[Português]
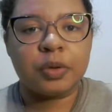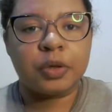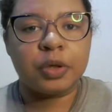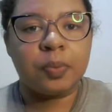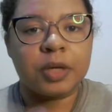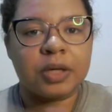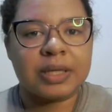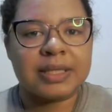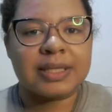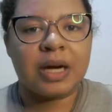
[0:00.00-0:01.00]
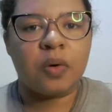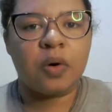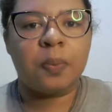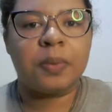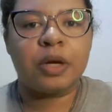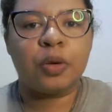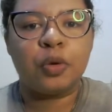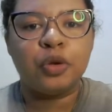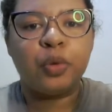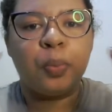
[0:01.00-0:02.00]
que o plano astral é um plano
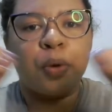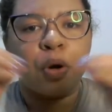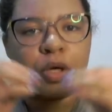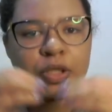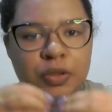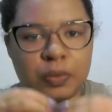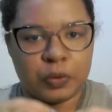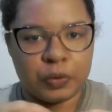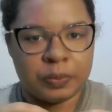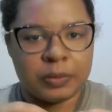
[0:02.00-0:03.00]
muito próximo